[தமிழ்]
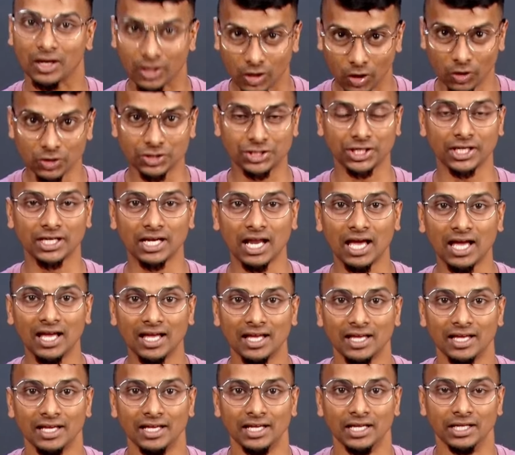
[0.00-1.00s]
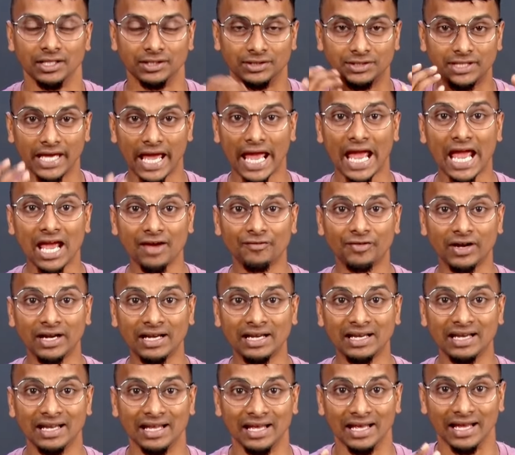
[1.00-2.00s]
கவனிச்சிங்களா
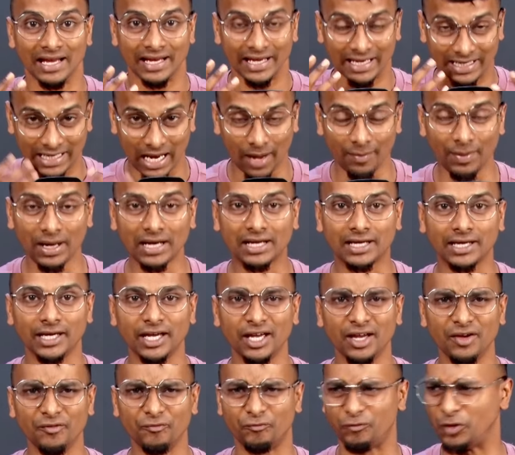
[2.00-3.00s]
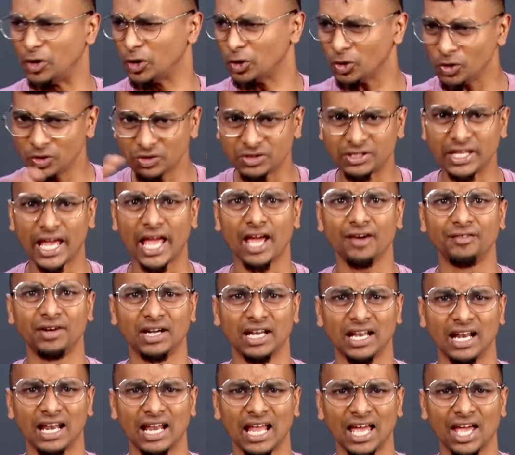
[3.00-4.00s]
தேவன் நமக்கு வெறும்
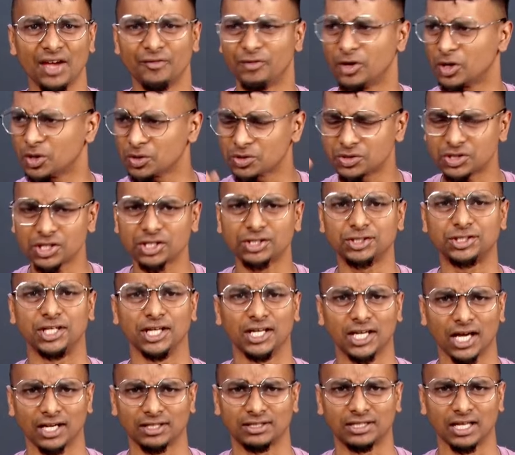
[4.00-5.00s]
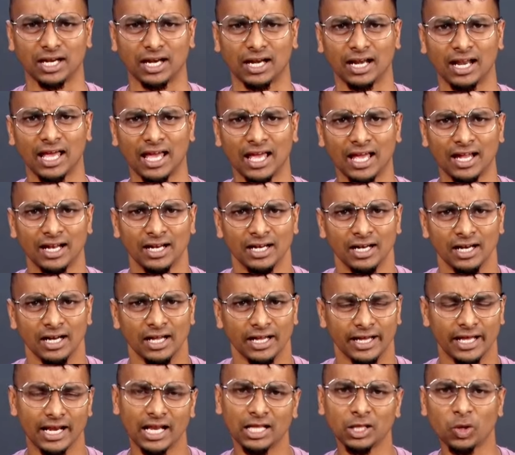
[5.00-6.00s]
தேவன் இல்லை வெறும் சிருஷ்டிகர்த்தர் இல்லை
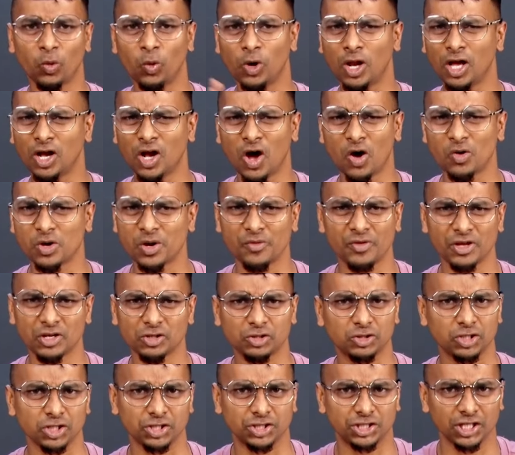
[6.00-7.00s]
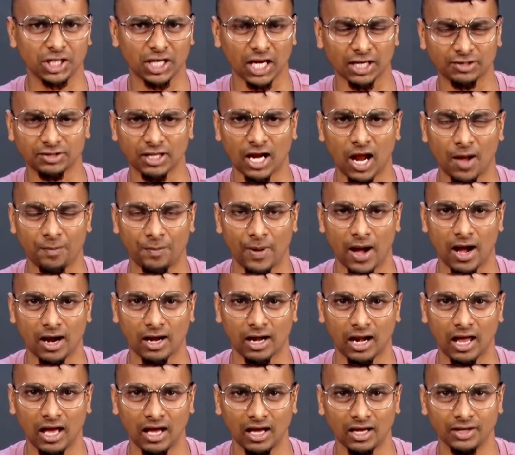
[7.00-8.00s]
ஏன்னா இந்த உலகம் அவரை வெறும் சிருஷ்டிகர்த்தராக
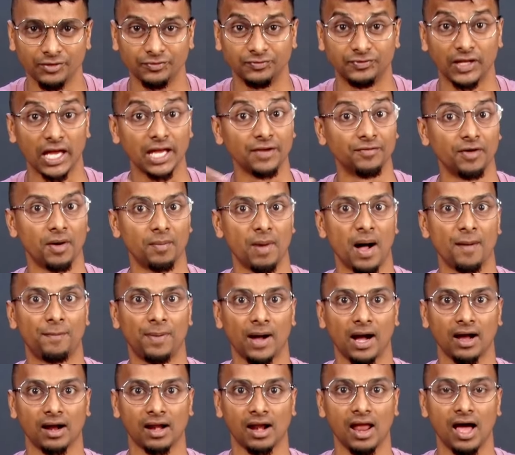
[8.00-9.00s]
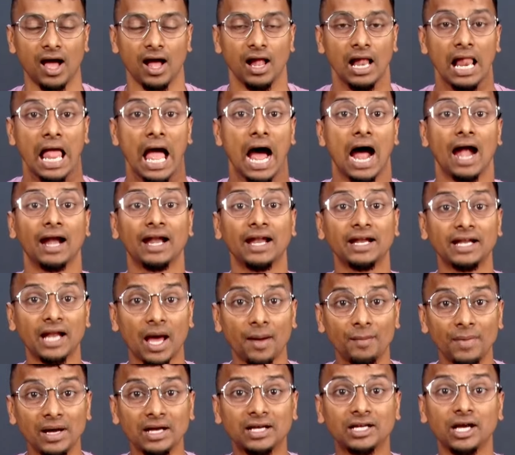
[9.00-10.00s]
பார்க்கலாம் தெய்வமாக பார்க்கலாம் ஆனால்
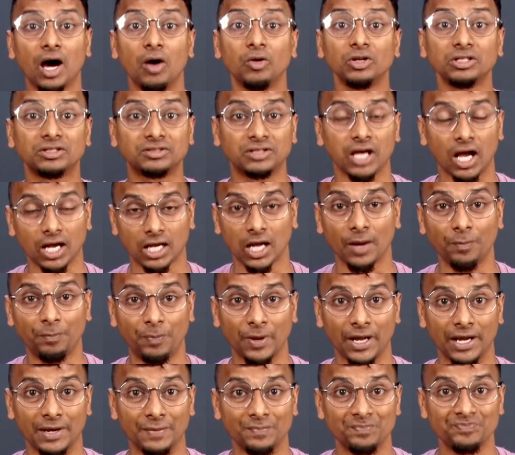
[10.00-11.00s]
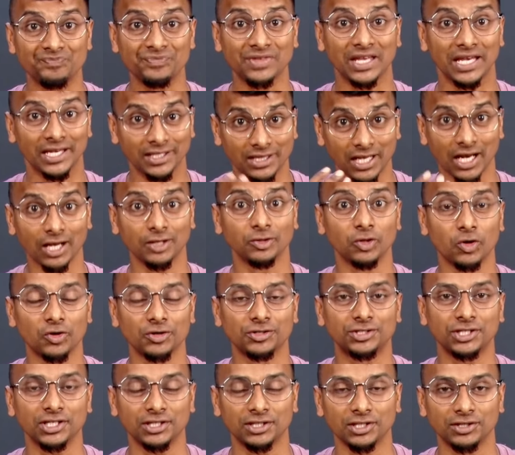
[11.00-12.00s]
நமக்கு அவர் தகப்பன் இதுல இந்த ஒரு
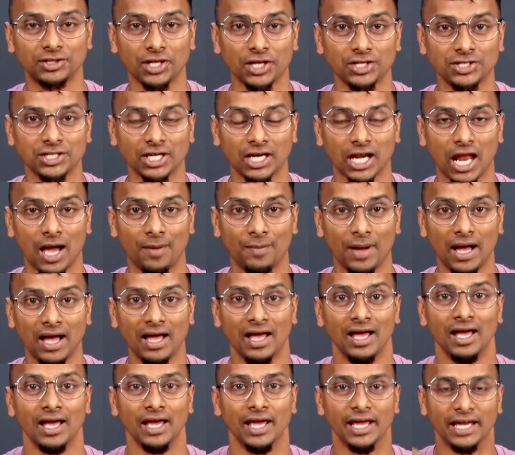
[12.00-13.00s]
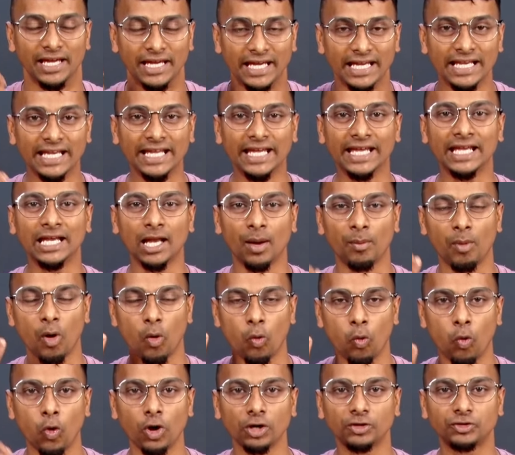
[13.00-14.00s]
விஷயத்தை தெரிஞ்சுக்கலாமா இனி நம்ம
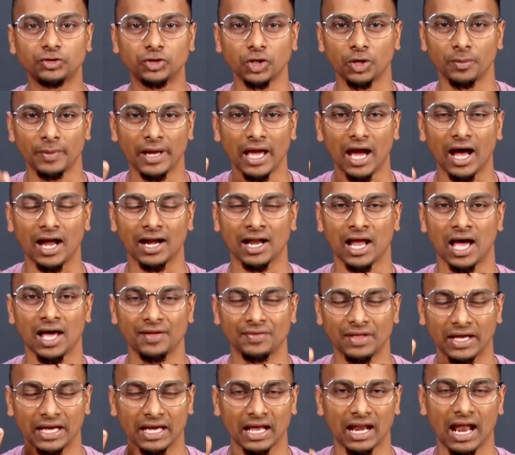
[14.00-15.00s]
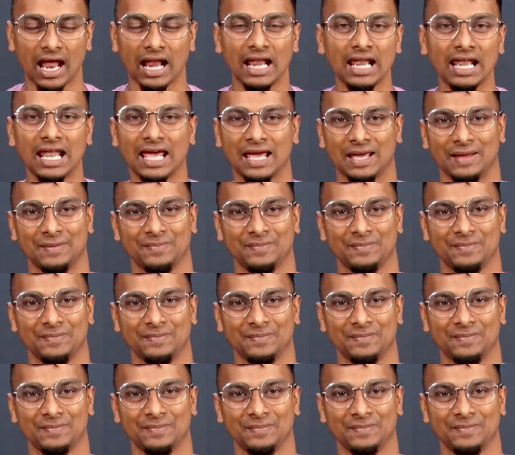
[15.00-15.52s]
ஒருத்தருமே அனாதைகள் அல்ல